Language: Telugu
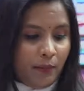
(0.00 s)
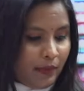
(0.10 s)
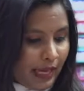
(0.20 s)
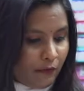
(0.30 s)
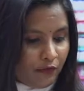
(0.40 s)

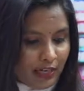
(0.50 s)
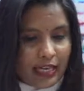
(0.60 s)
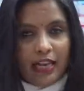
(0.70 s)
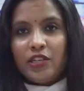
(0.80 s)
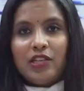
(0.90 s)
మీకు ఎవ్రీ
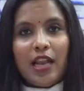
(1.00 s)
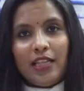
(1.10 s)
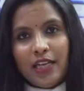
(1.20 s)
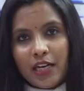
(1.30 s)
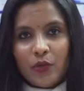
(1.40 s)
కలెక్షన్
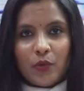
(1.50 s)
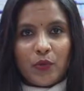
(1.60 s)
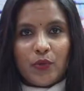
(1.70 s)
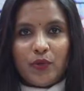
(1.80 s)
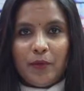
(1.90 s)
అనేది ఇక్కడ
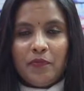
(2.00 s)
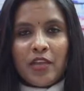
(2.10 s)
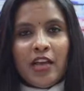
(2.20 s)
దొరుకుతుంది